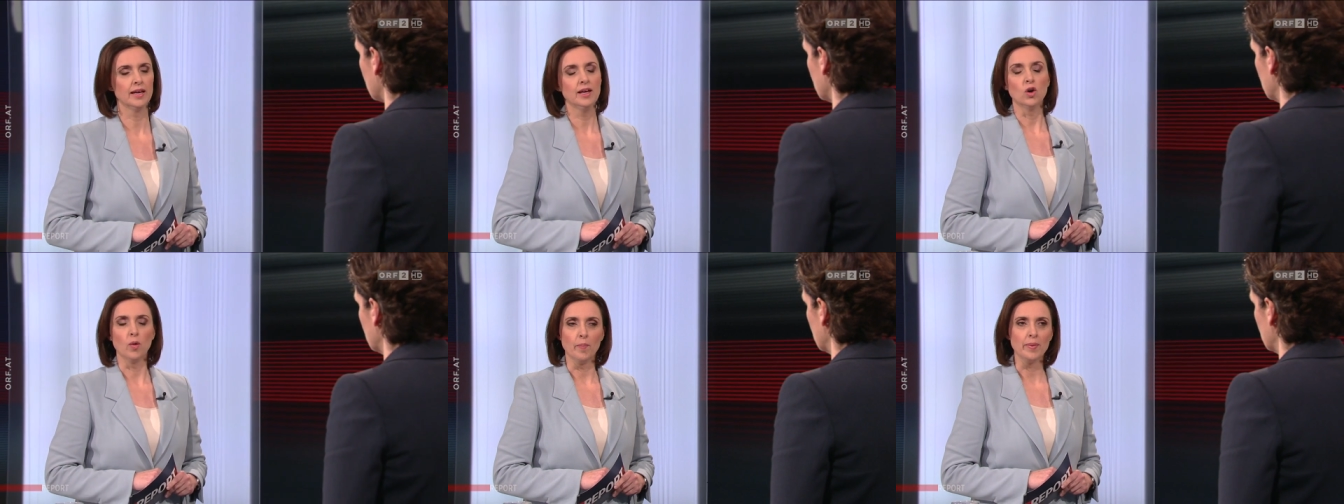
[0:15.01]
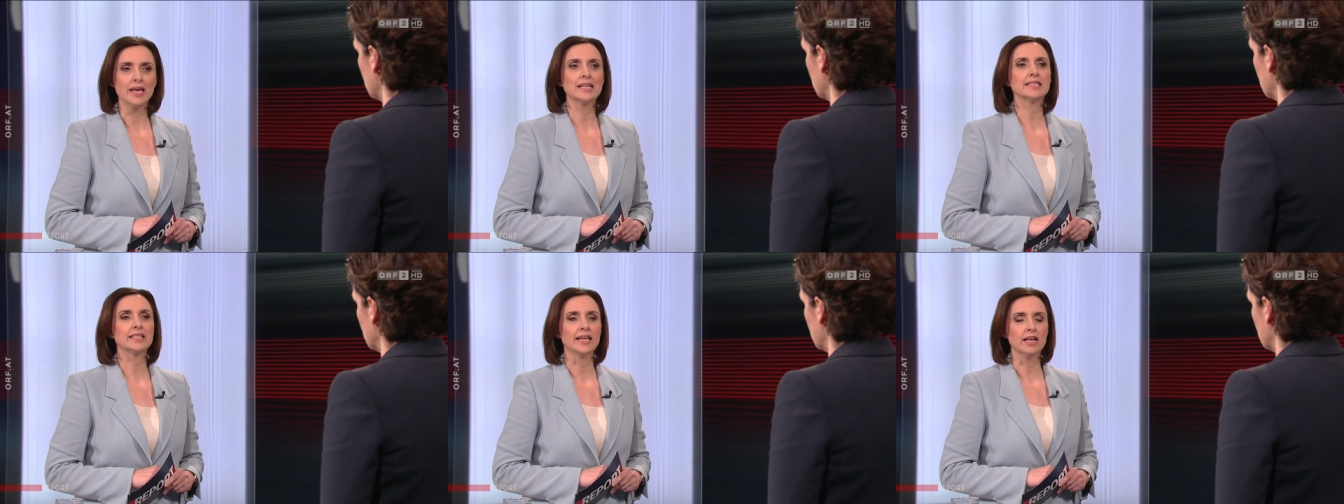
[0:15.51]
und mehr als
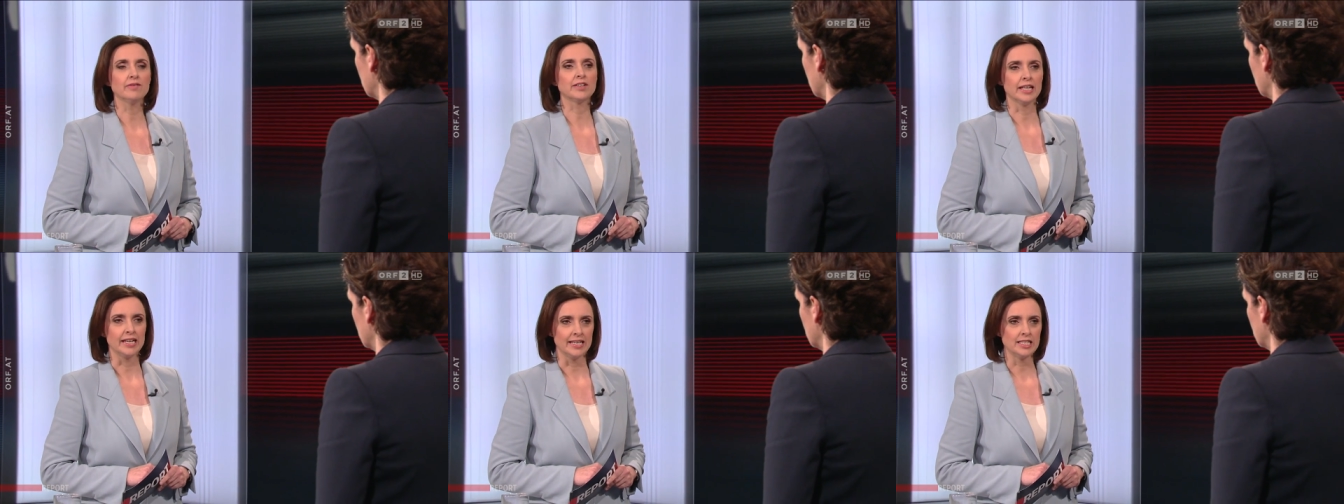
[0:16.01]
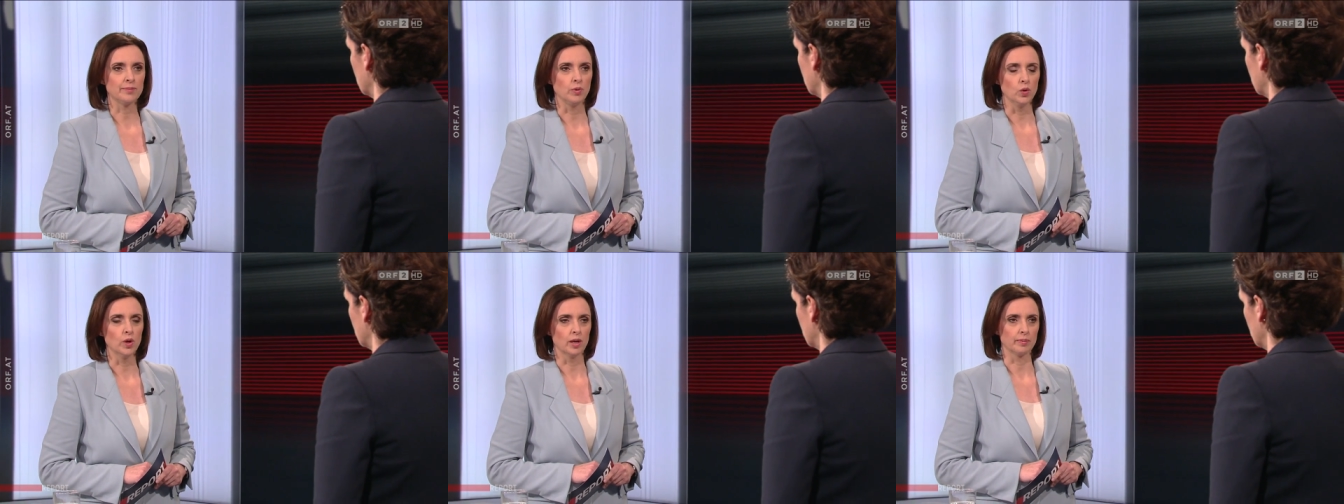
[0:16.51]
die Hälfte der
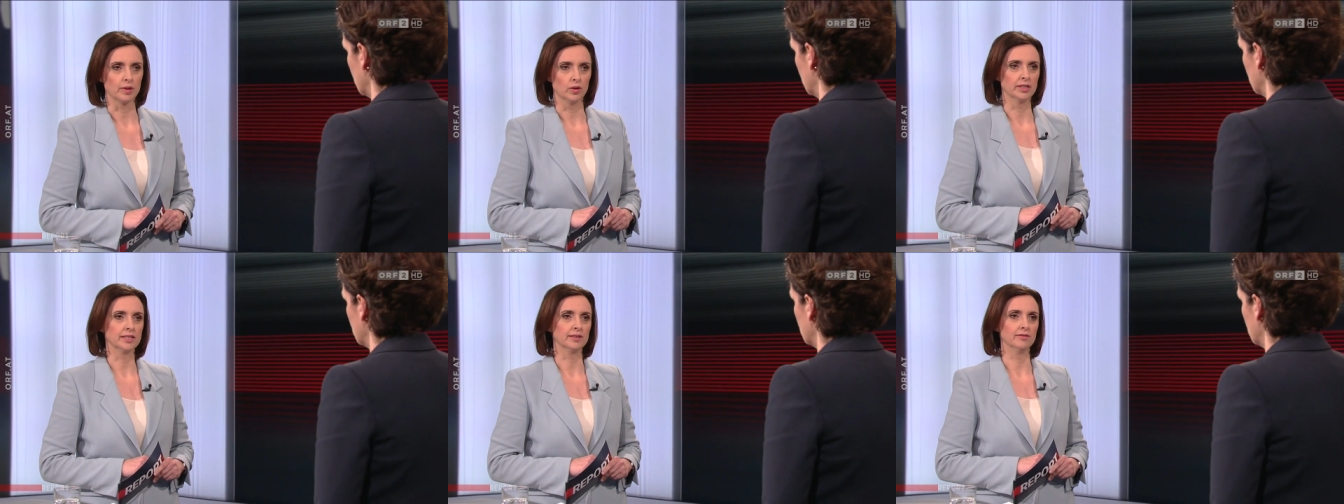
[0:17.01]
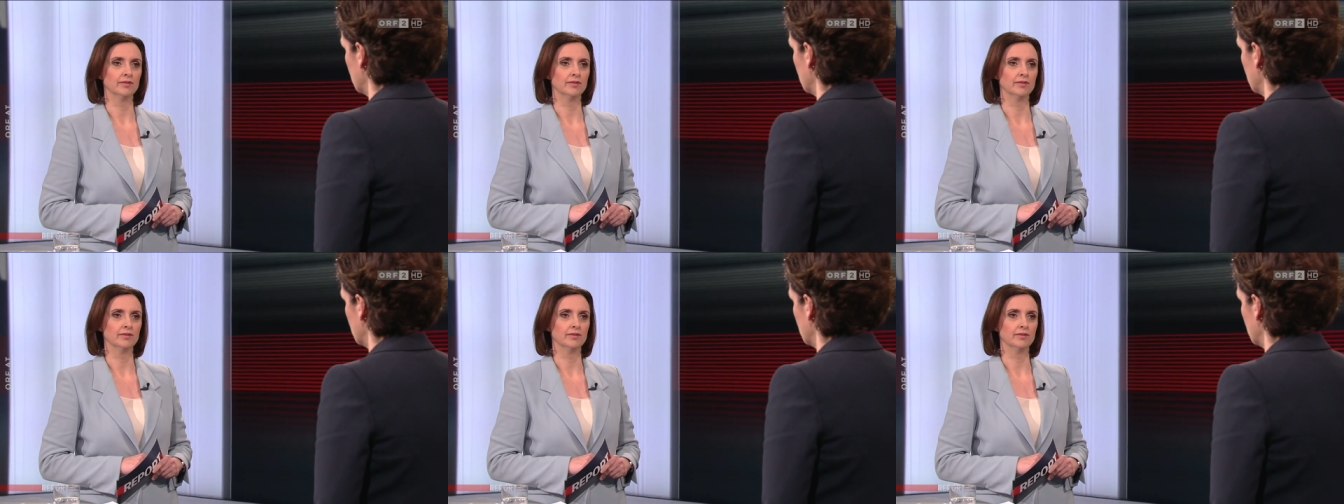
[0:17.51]
SPÖ-Abgeordneten